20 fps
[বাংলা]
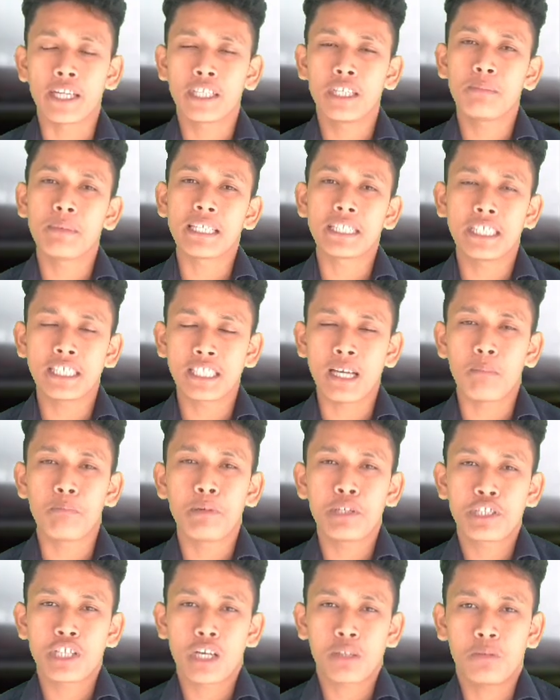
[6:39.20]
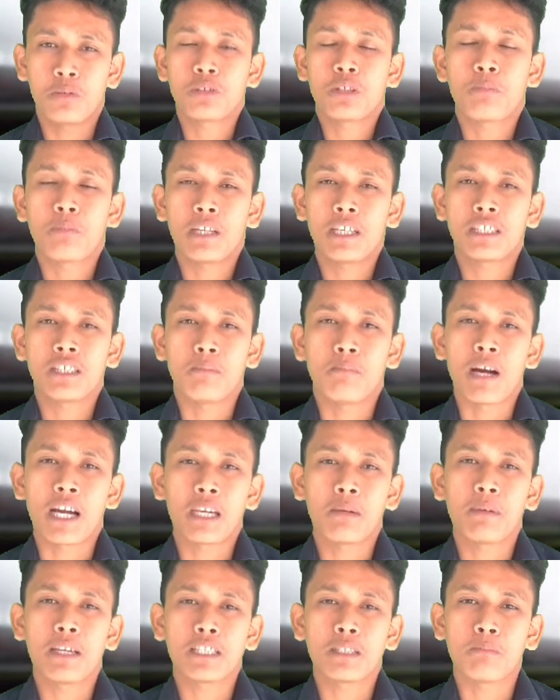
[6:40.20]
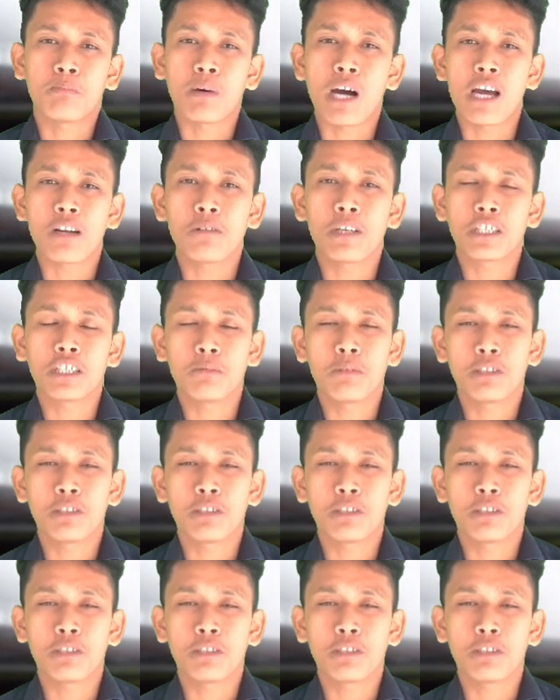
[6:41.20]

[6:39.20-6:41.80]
একটি ম্যাচে ছাব্বিশ রান করতে পেরেছে বাকি ম্যাচে বারো একটি